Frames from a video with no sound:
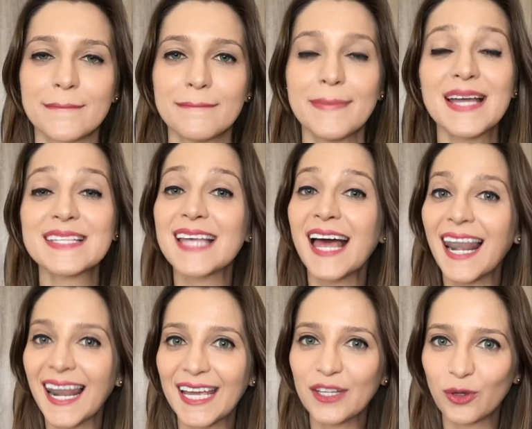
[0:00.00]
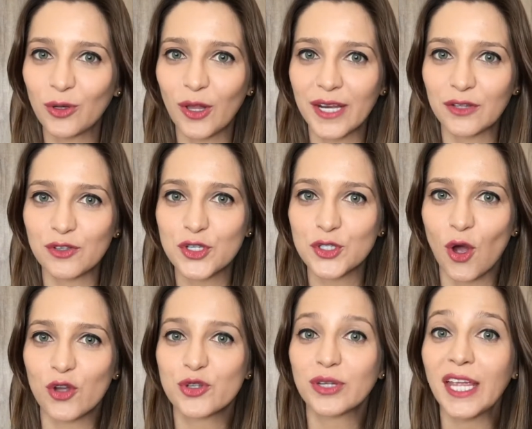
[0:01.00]
Mas além do cloreto de
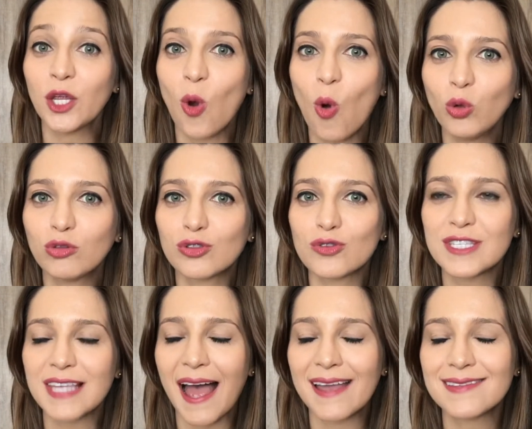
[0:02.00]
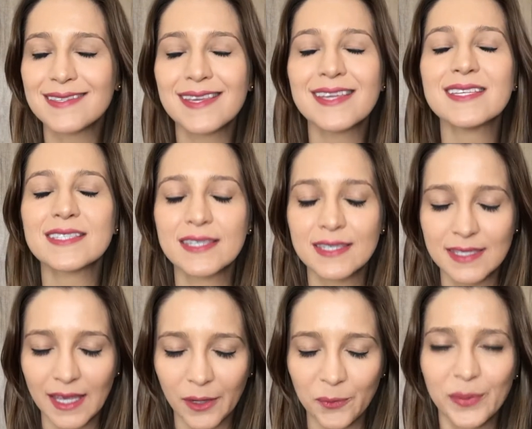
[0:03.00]
sódio, tem outros sais que
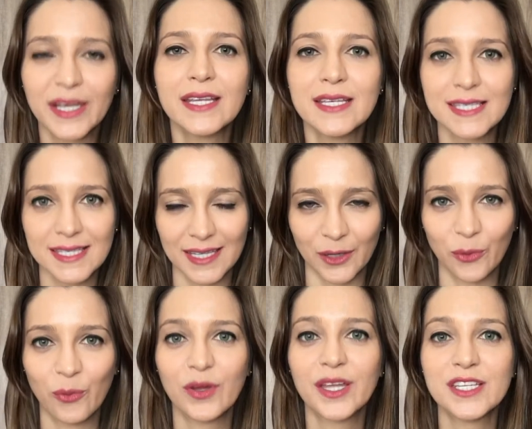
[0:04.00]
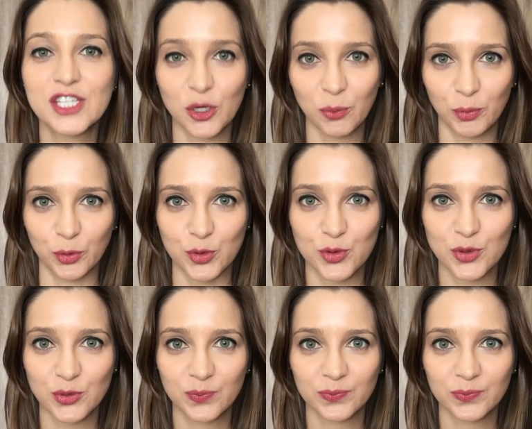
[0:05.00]
sempre estão em shampoos.